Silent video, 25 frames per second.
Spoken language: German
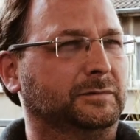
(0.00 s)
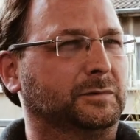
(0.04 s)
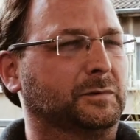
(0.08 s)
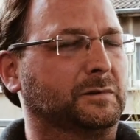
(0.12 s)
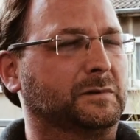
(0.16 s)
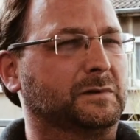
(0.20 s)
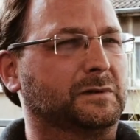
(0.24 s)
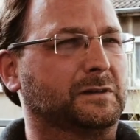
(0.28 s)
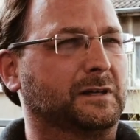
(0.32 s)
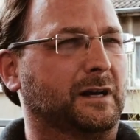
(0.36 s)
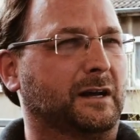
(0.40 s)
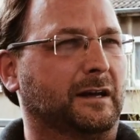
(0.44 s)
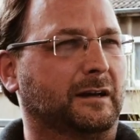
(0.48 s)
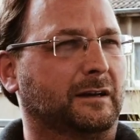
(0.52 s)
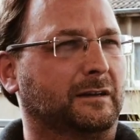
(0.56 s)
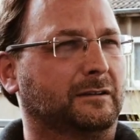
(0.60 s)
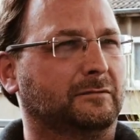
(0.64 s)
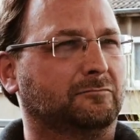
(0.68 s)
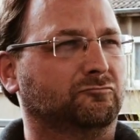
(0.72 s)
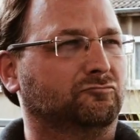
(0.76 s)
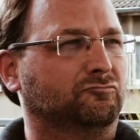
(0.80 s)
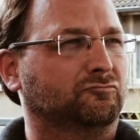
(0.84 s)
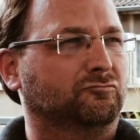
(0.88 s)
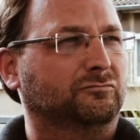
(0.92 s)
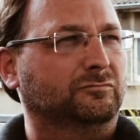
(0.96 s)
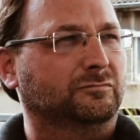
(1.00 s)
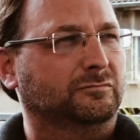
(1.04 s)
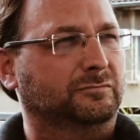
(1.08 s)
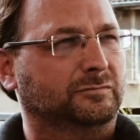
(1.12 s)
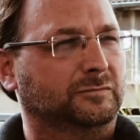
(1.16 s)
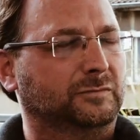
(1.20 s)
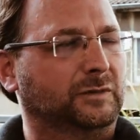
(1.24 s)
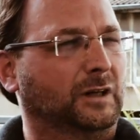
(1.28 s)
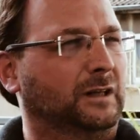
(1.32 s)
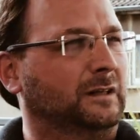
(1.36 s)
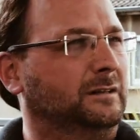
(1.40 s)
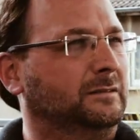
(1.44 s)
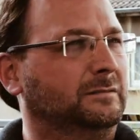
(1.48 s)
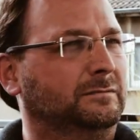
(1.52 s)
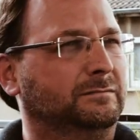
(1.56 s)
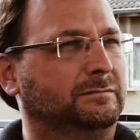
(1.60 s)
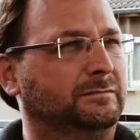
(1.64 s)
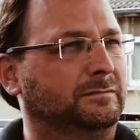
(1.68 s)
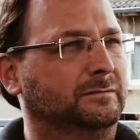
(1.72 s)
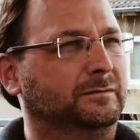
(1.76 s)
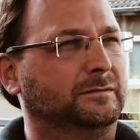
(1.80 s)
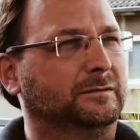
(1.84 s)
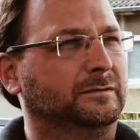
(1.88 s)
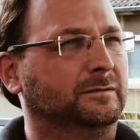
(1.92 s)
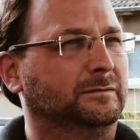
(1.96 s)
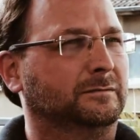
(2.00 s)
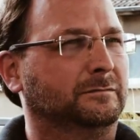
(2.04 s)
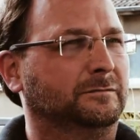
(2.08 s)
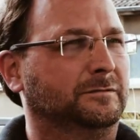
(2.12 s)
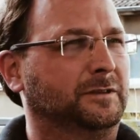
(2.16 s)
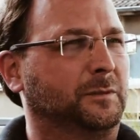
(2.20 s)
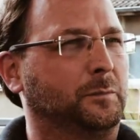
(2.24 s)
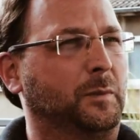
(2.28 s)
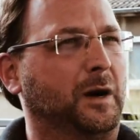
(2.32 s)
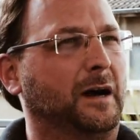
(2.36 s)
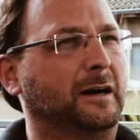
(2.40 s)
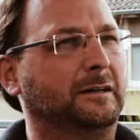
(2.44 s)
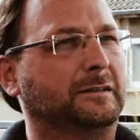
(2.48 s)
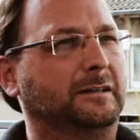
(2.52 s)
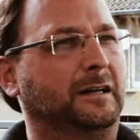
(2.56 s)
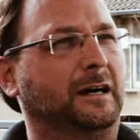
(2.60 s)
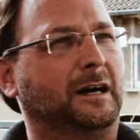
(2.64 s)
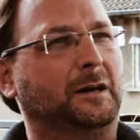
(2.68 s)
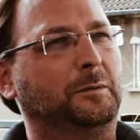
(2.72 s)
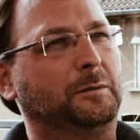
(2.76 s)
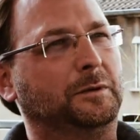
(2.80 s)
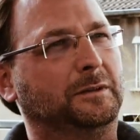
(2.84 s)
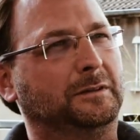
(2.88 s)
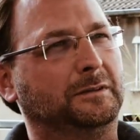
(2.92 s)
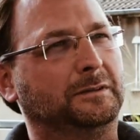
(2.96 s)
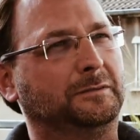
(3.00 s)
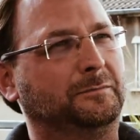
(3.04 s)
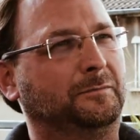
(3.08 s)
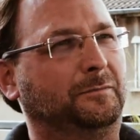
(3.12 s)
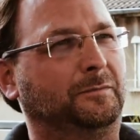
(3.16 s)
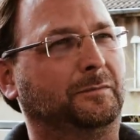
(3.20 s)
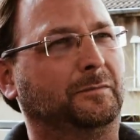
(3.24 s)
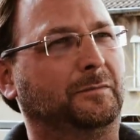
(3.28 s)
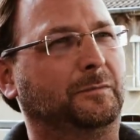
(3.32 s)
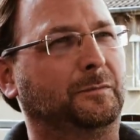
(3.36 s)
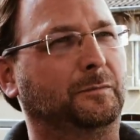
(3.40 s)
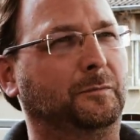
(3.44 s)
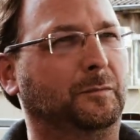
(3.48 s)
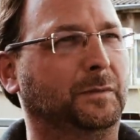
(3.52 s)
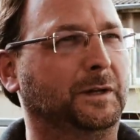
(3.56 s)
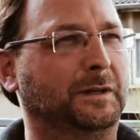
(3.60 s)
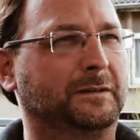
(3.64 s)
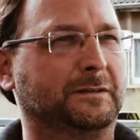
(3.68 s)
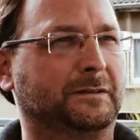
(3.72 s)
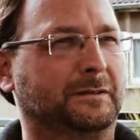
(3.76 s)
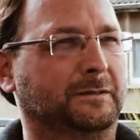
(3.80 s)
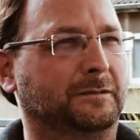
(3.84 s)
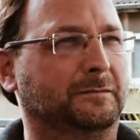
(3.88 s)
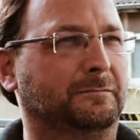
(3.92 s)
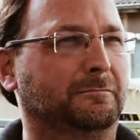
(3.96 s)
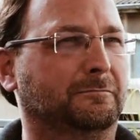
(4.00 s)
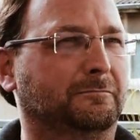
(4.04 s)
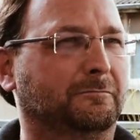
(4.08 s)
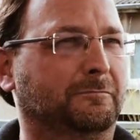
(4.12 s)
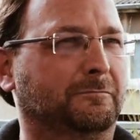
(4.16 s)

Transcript: sozusagen ja, verbracht habe mit